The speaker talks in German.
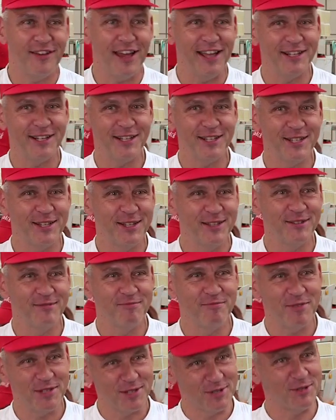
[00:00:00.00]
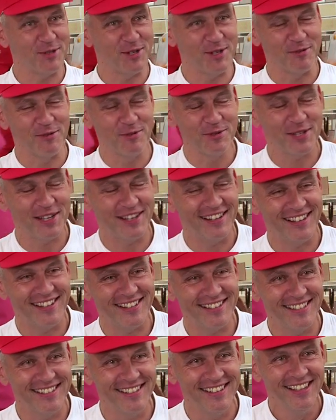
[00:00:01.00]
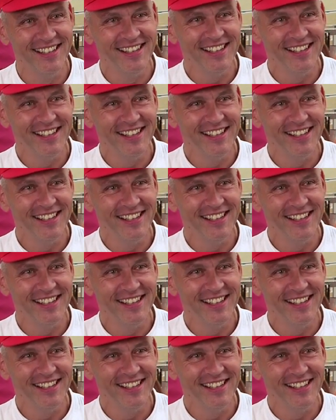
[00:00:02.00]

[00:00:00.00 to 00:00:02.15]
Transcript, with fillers: Weihnachten bis zu den Osterhasen